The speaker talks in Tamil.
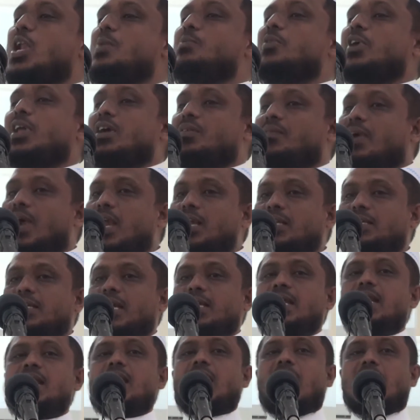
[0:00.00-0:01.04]
நம்முடைய
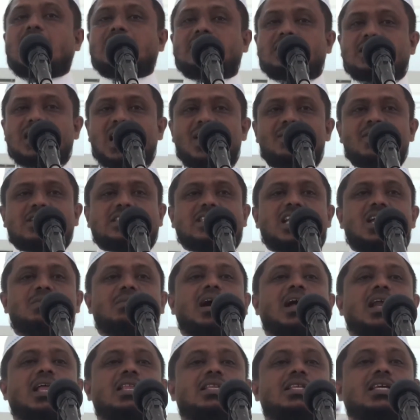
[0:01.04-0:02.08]
வாழ்க்கையில்
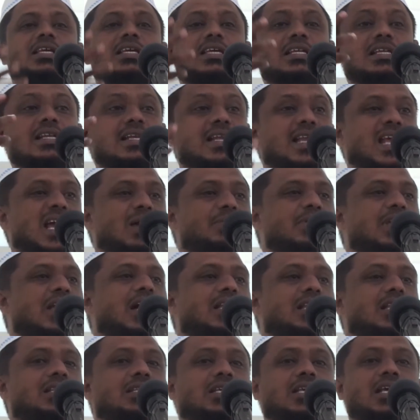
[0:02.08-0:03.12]
அத்தியாவசியமானது
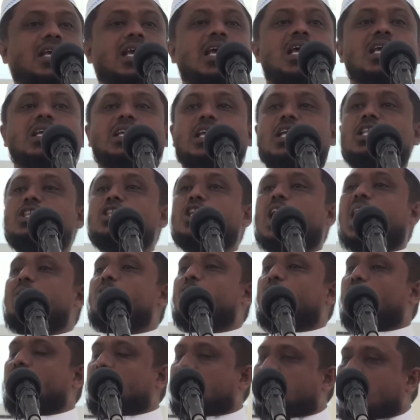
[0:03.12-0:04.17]
இன்றியமையாதது எந்த
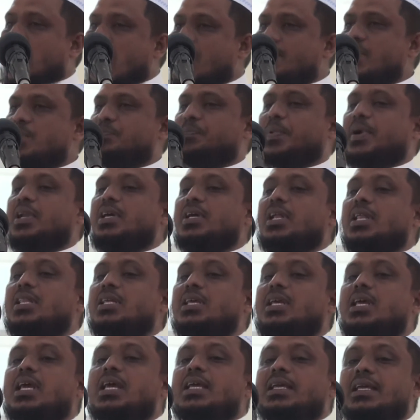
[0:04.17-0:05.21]
அளவுக்கு
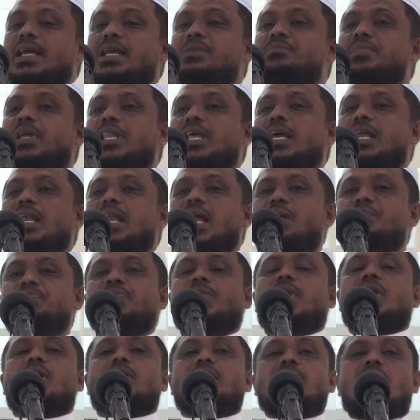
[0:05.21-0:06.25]
தேவைப்படுகிறது என்பதை எல்லாம்
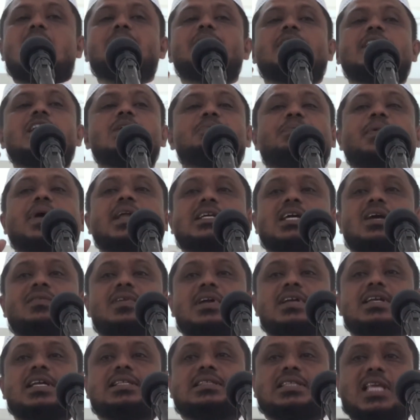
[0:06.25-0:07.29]
நாம் எண்ணி பார்க்க
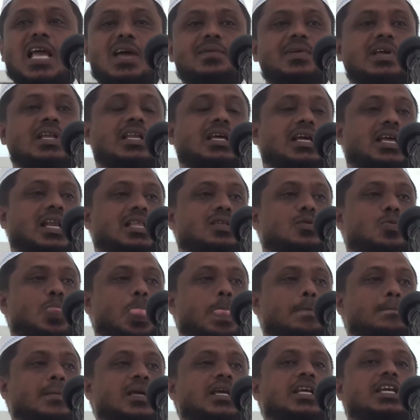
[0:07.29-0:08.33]
வேண்டிய தேவை இருக்கிறது
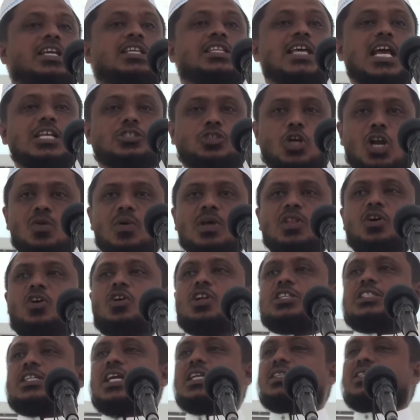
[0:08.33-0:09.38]
இதை
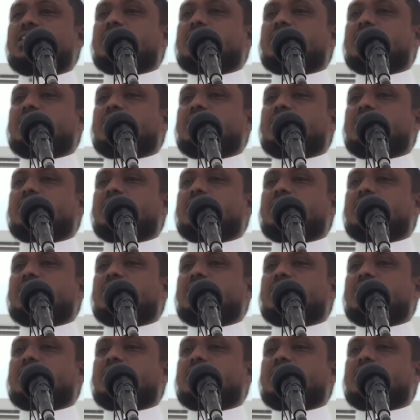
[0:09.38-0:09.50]
சொல்வதோடு சேர்த்து